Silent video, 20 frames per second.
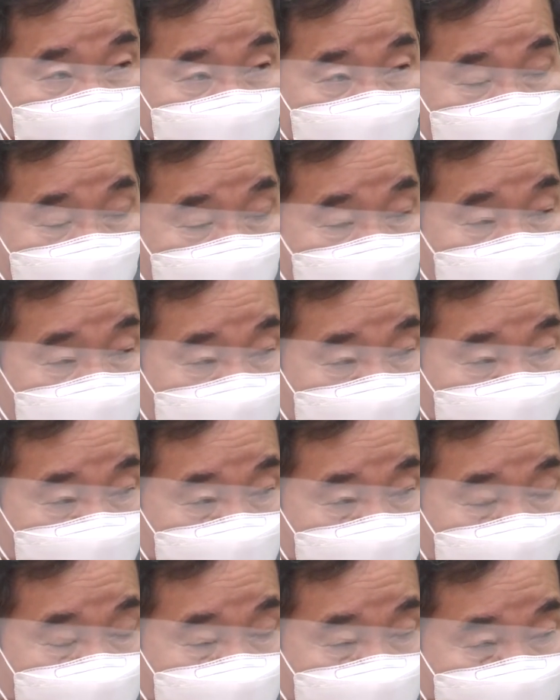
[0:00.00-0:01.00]
누구보다도
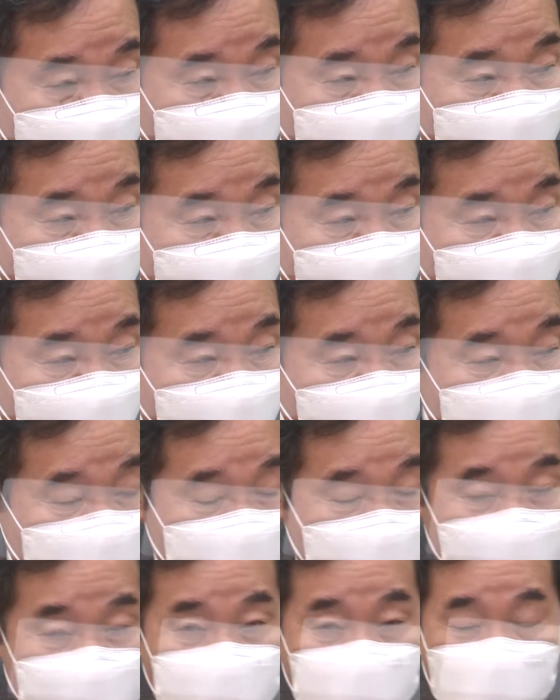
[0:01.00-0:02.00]
잘하실 거라고
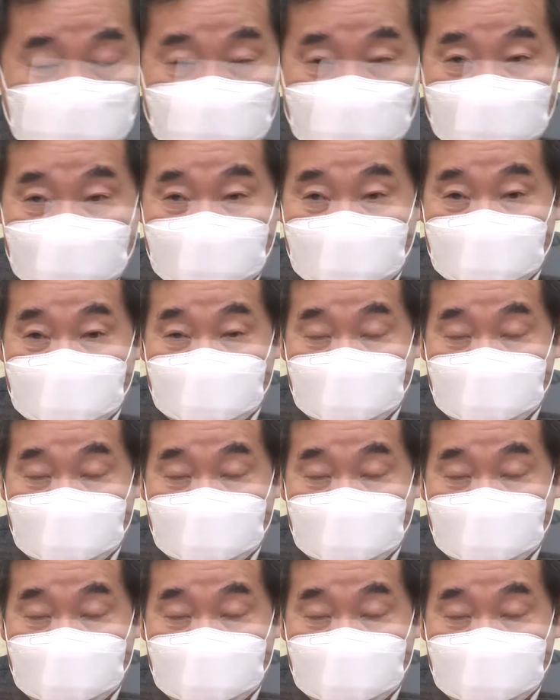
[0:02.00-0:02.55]
믿습니다.